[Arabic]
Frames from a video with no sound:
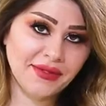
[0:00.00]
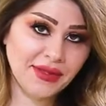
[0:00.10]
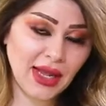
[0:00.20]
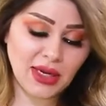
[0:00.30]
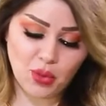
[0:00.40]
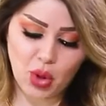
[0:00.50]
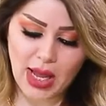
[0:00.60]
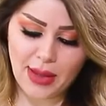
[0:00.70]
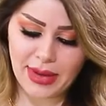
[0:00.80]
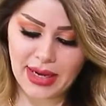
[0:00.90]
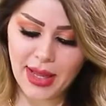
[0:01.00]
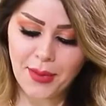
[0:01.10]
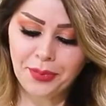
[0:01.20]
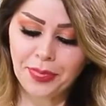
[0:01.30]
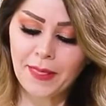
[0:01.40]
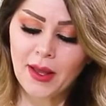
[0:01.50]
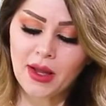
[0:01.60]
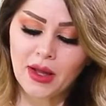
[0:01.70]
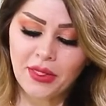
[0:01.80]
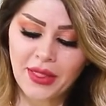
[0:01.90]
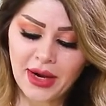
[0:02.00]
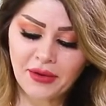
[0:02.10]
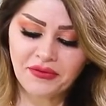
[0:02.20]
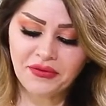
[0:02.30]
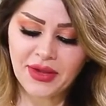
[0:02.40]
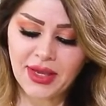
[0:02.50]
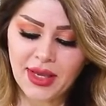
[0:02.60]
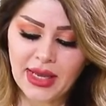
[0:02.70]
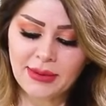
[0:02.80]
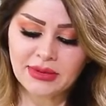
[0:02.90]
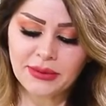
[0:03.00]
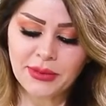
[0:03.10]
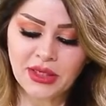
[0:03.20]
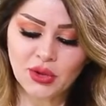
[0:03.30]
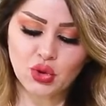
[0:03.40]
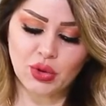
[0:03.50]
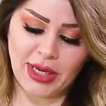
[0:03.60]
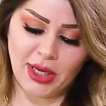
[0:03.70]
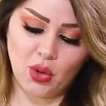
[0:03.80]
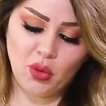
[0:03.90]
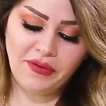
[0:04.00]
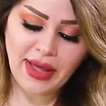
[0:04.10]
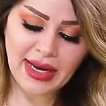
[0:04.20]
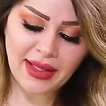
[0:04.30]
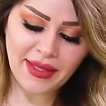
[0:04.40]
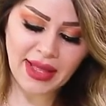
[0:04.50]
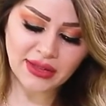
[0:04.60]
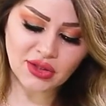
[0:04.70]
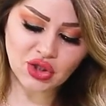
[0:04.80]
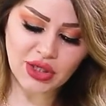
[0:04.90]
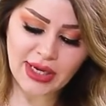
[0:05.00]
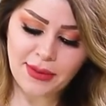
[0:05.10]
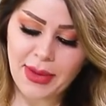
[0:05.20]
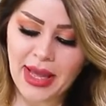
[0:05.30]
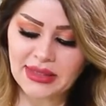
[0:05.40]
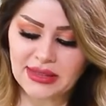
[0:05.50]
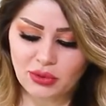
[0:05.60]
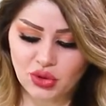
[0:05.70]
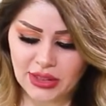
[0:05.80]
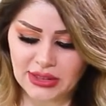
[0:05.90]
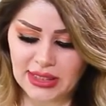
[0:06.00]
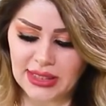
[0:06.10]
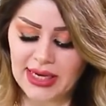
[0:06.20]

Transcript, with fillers: اثناء المقابله ظرف فيه 500 جنيه وفعل ذات الشيء مع زوجته